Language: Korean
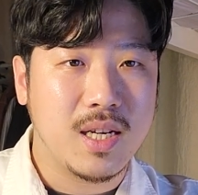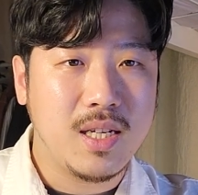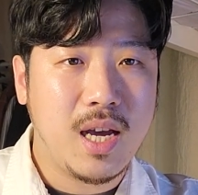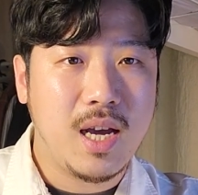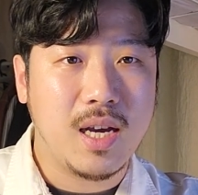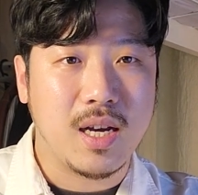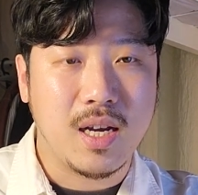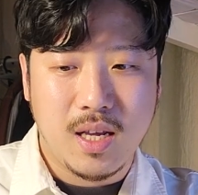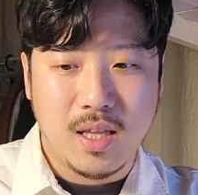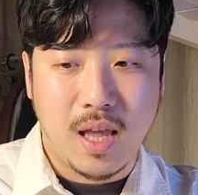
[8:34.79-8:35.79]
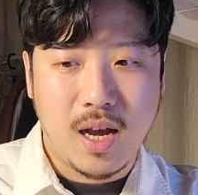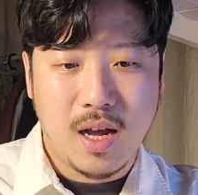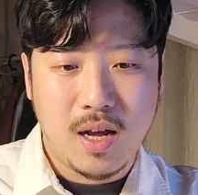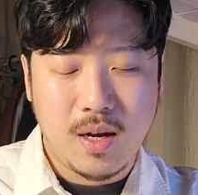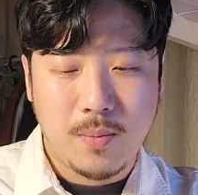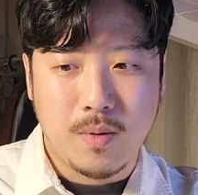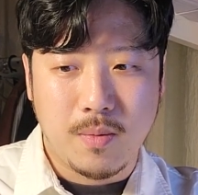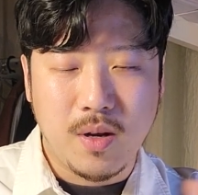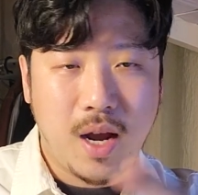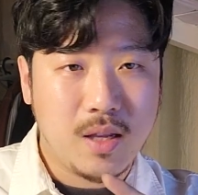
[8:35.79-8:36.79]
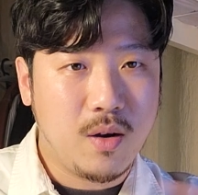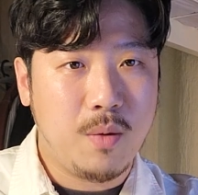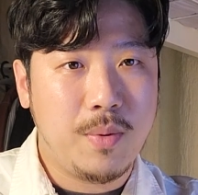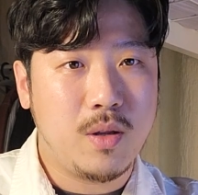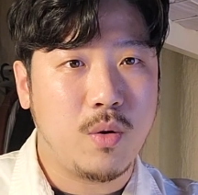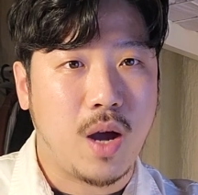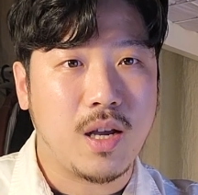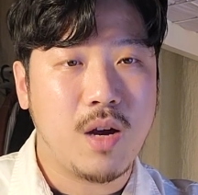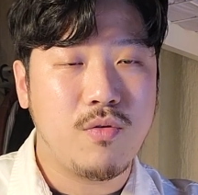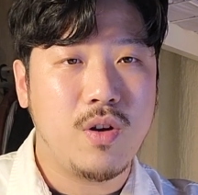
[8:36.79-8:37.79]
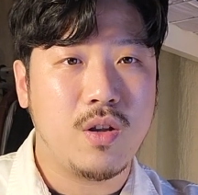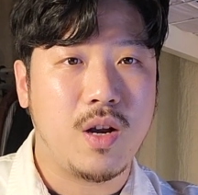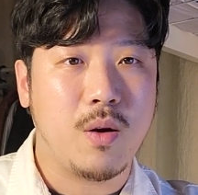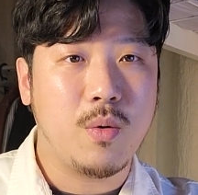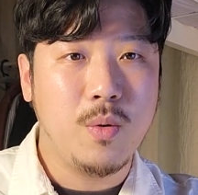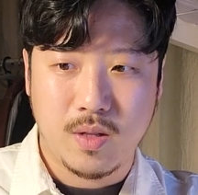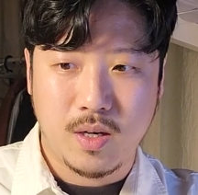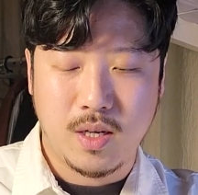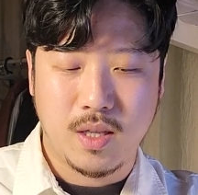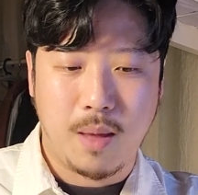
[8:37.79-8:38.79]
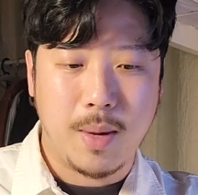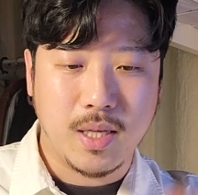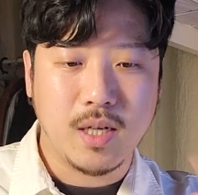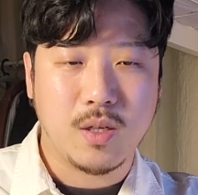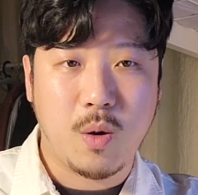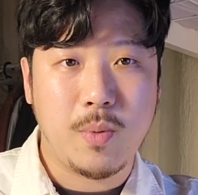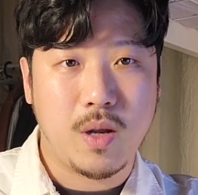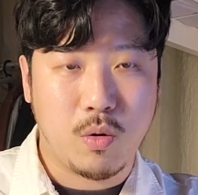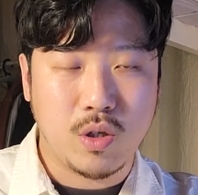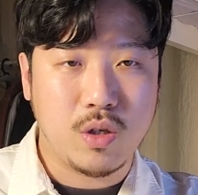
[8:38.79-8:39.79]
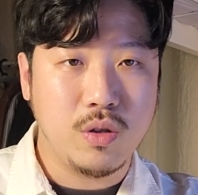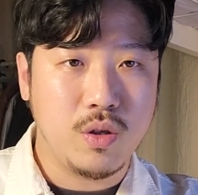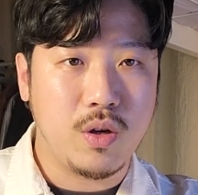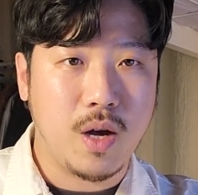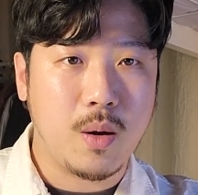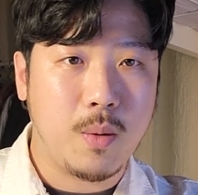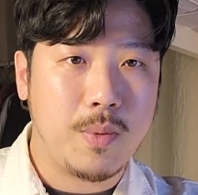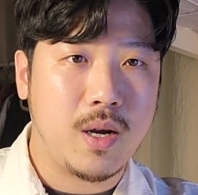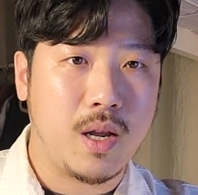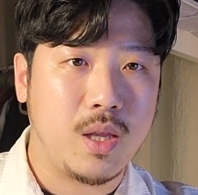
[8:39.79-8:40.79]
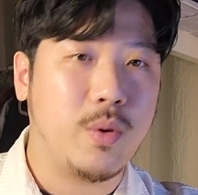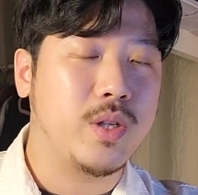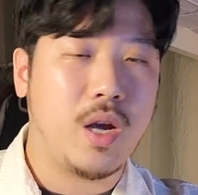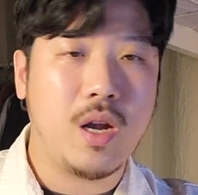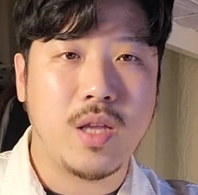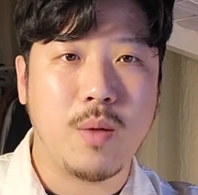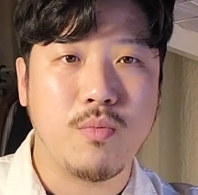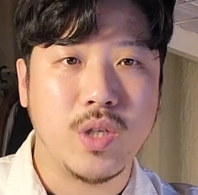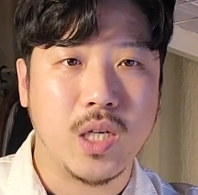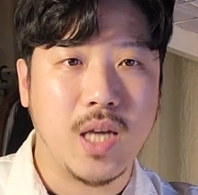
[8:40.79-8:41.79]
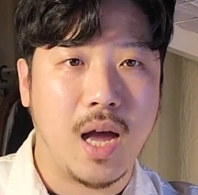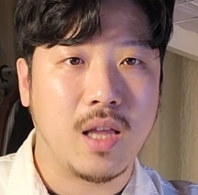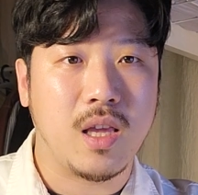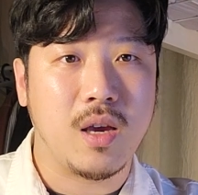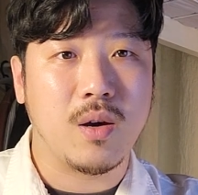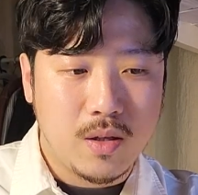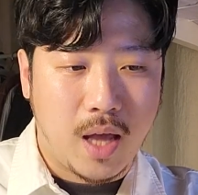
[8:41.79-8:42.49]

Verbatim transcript: 그냥 내가 늘 하던 커피들로 감각 훈련을 하고 그냥 내 매장에서 커피을 하고 직원들과 커피를 한다고 해서 해결될 문제는 아니에요.